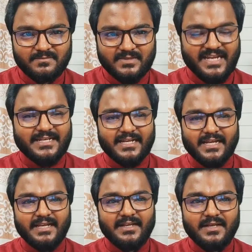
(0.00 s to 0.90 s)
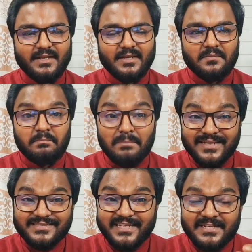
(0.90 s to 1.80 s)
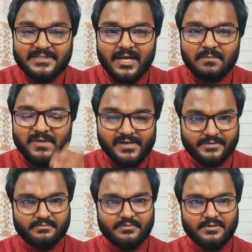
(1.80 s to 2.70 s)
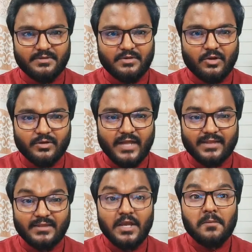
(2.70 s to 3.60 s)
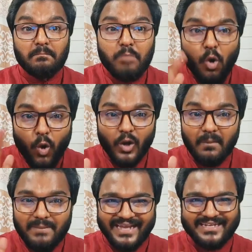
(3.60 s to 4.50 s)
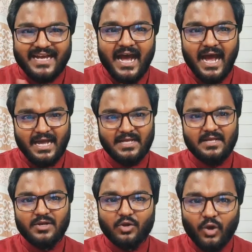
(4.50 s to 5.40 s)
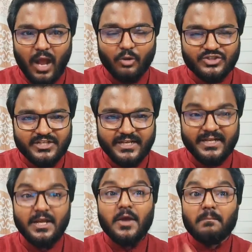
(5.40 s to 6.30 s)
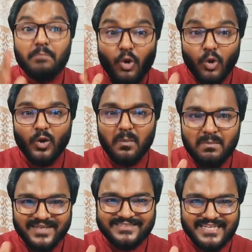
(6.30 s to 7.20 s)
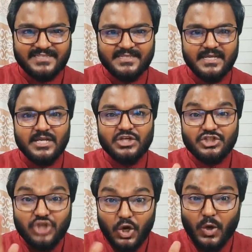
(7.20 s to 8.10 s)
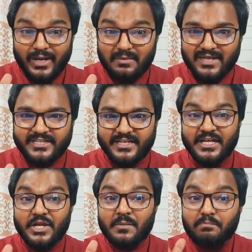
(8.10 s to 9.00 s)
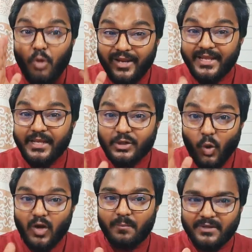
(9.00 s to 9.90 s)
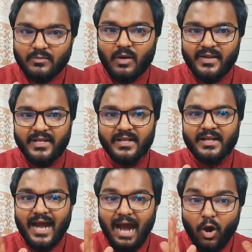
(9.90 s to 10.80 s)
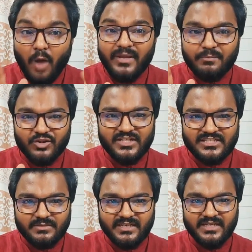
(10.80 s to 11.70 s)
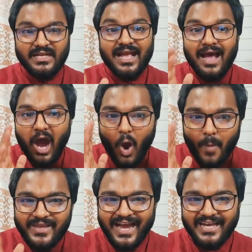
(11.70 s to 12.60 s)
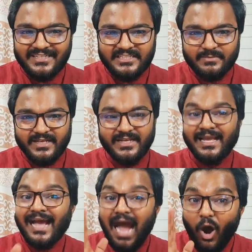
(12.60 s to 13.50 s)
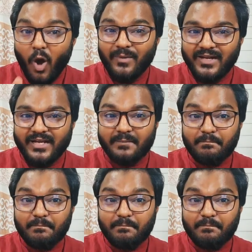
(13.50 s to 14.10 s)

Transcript: এটাকে মিস ইন্টারপ্রিট অর্থাৎ ভুল ব্যাখ্যা করা হচ্ছে ভুল মেসেজ জনগণের মাঝে পরিকল্পিতভাবে আওয়ামী বুদ্ধিজীবী আওয়ামী আইনজীবী আওয়ামী লীগের